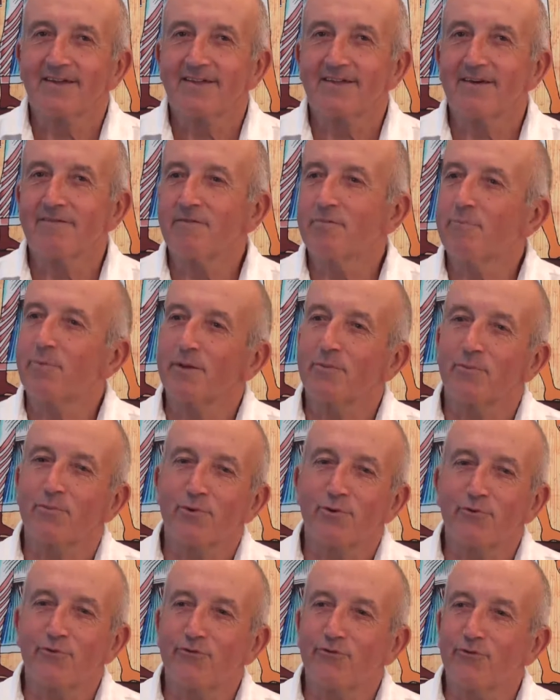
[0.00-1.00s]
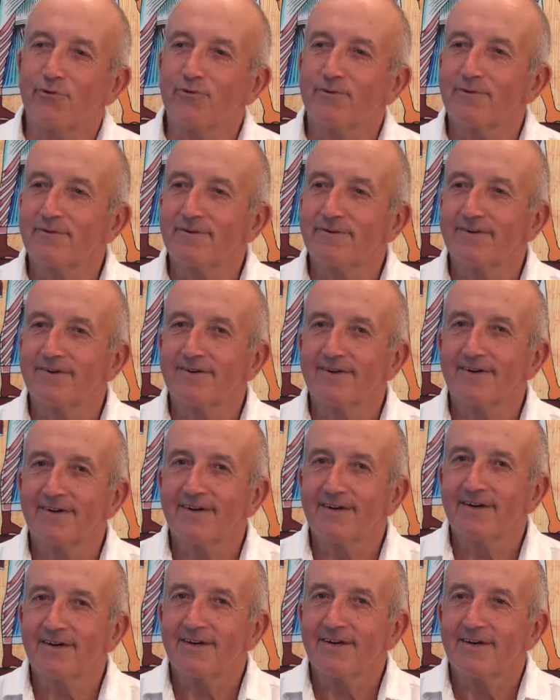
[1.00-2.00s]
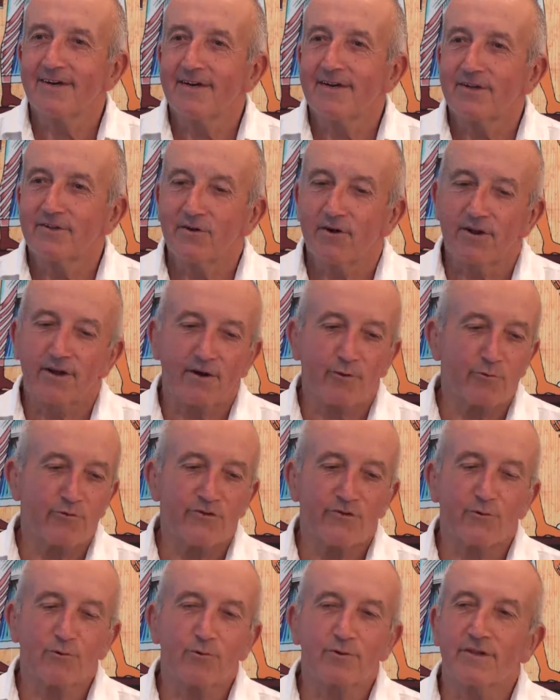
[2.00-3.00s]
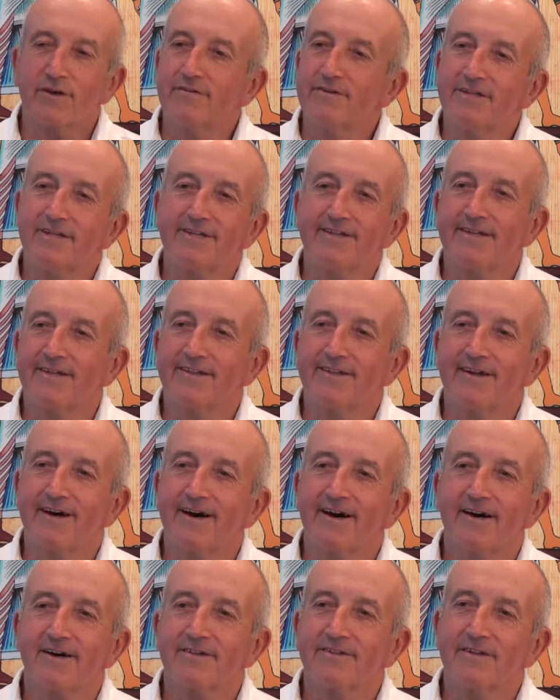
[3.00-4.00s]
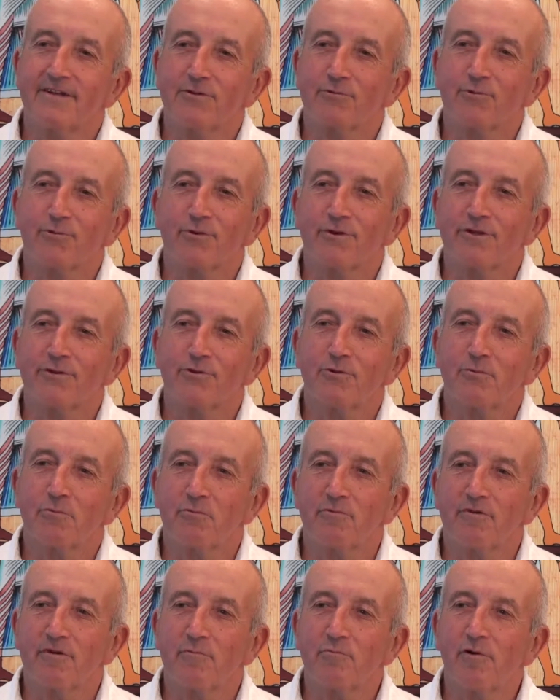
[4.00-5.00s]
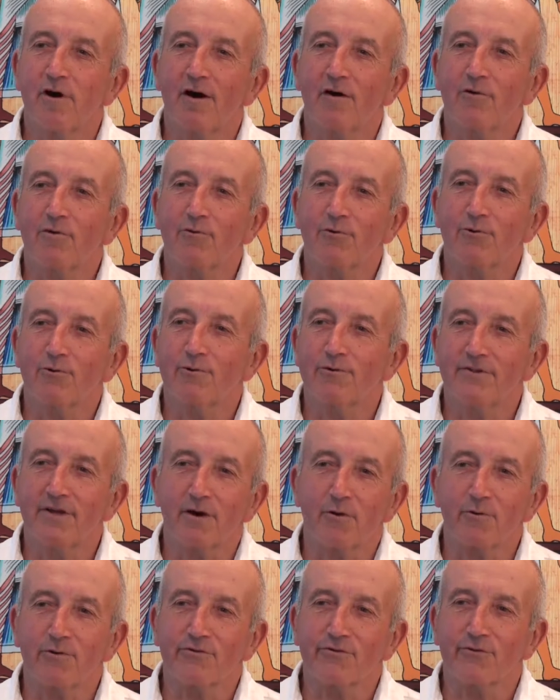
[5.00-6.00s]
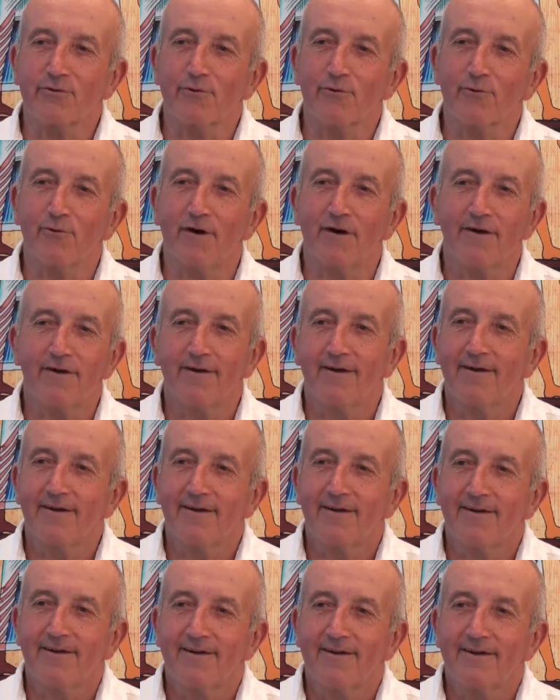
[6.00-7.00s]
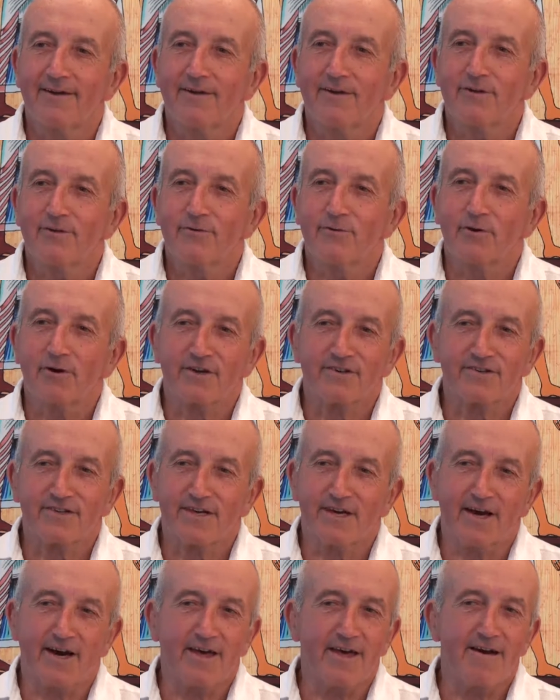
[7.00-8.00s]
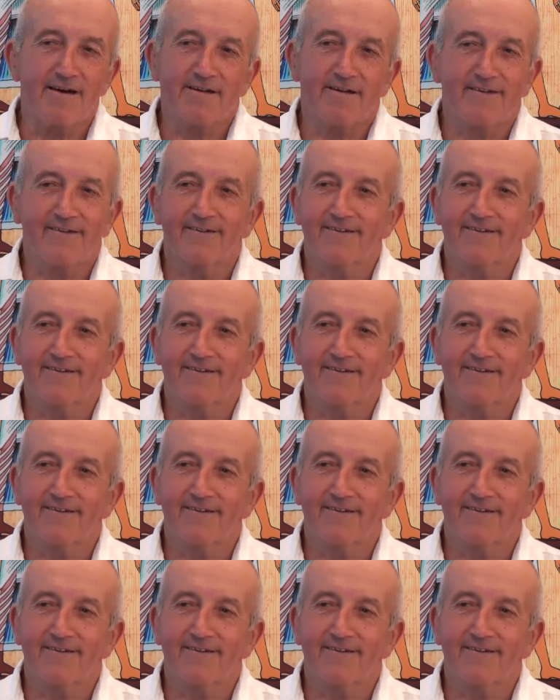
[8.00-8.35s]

il n'y avait pas de pollution, dans les ruisseaux, tu avais des têtards, des tu pouvais boire l'eau des ruisseaux, tu risquais rien.